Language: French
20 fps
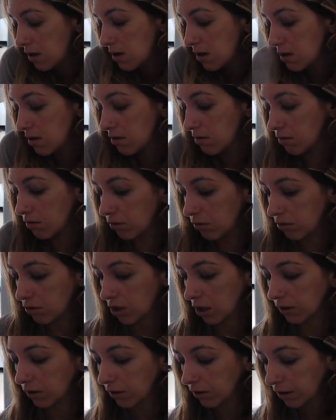Donc
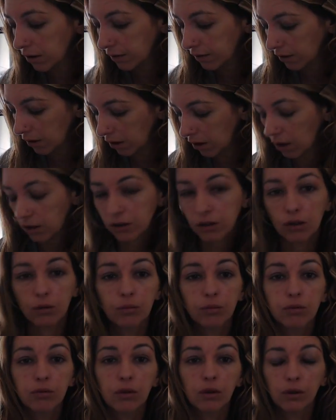j'attends qu'ils en rentrent
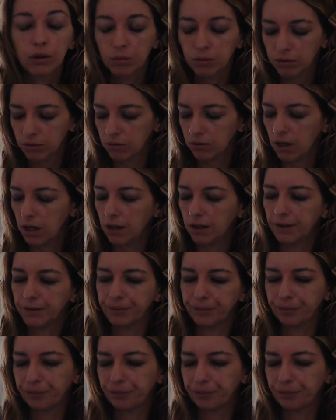pour euh, pouvoir euh,